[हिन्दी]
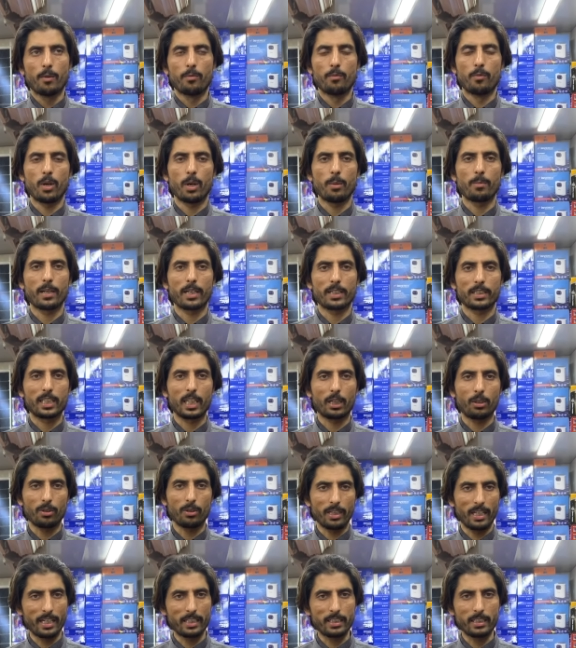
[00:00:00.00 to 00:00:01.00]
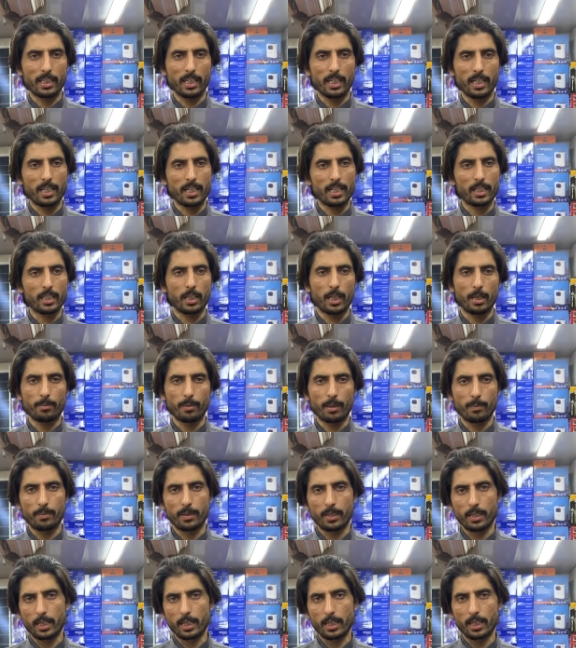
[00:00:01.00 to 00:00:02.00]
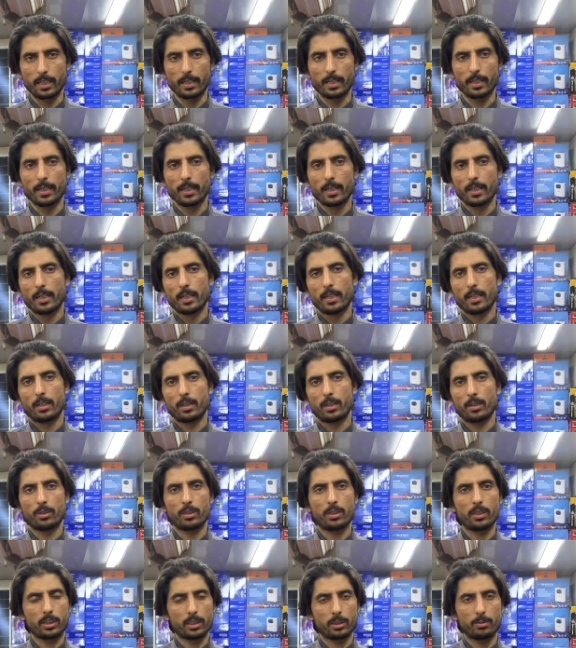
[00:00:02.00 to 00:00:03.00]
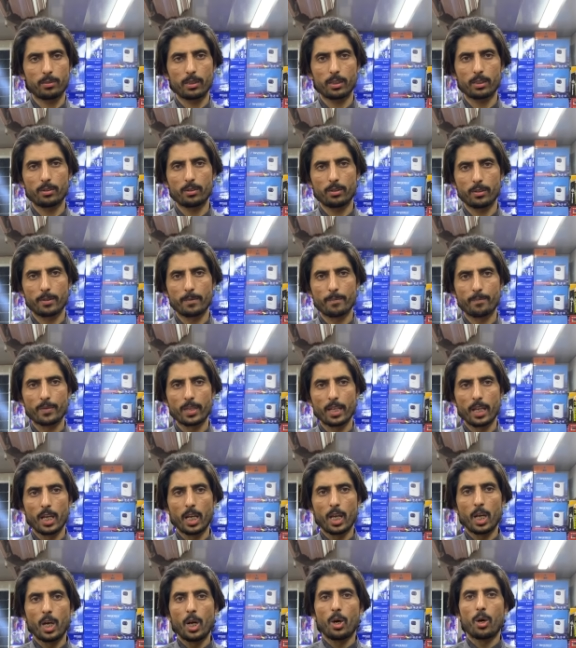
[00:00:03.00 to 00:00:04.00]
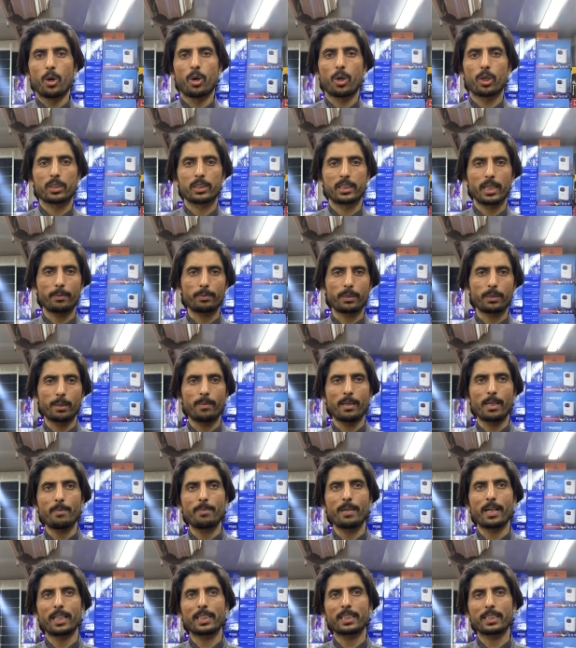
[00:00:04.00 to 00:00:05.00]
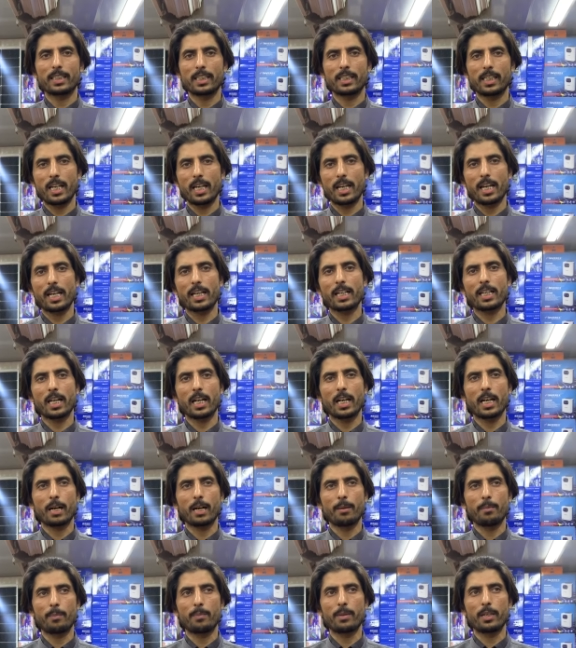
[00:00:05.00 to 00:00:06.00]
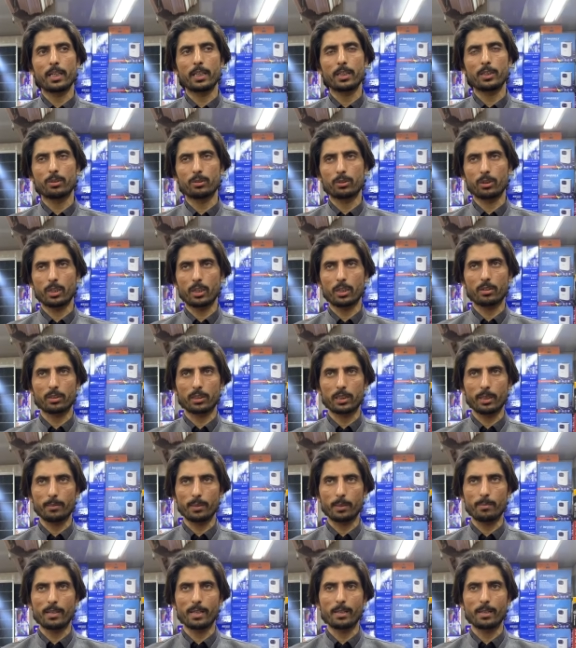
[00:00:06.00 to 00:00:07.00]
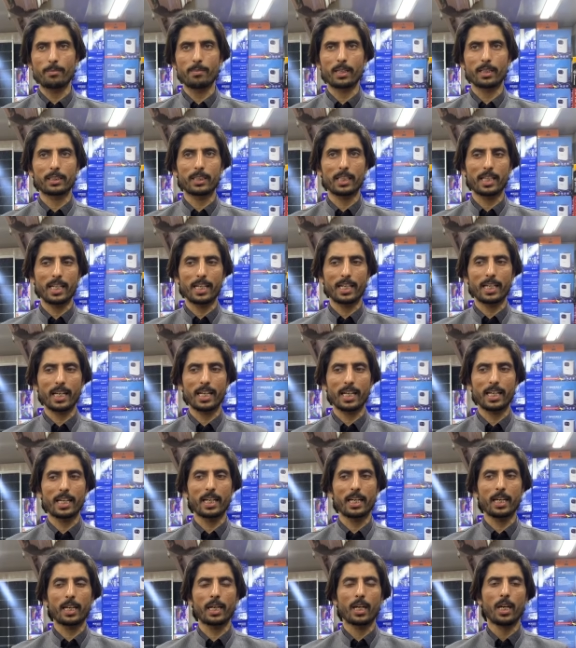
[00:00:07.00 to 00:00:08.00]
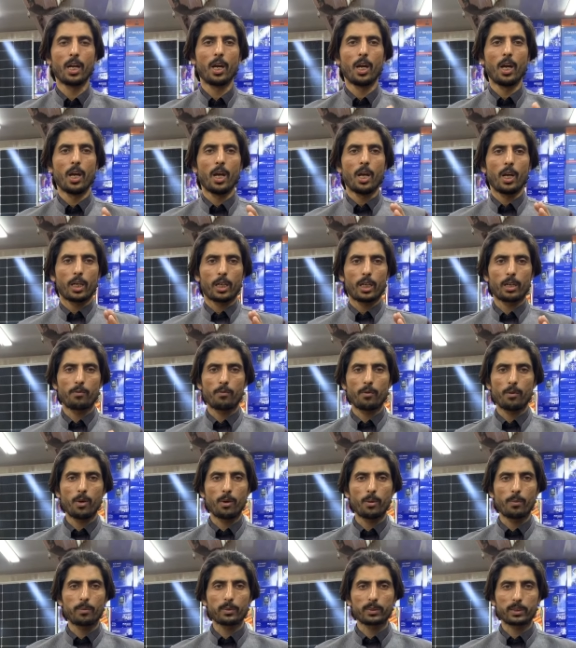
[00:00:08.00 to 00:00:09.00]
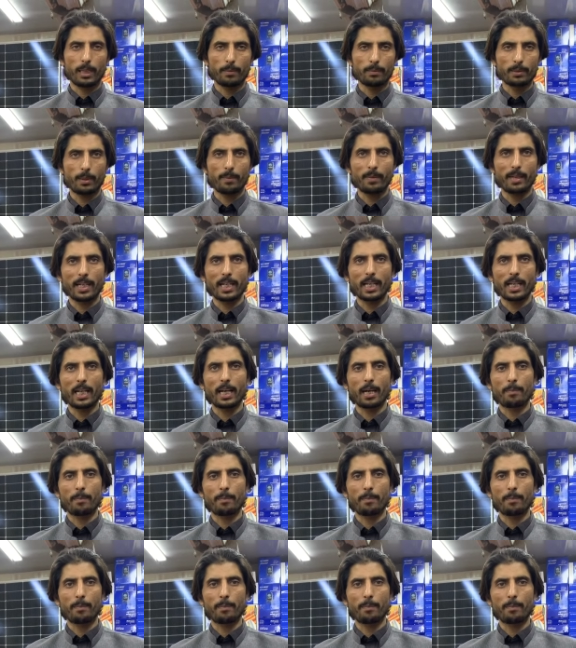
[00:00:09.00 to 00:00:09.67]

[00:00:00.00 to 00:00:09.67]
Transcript: वो आज से कॉन्टेक्ट कर ले हम अपने सही आप नंबर भी सर बता दें और सबसे बड़ी बात ये है कि हम अपने यूजर को सबसे बड़ी बात ये कहेंगे कि वो सबसे पहले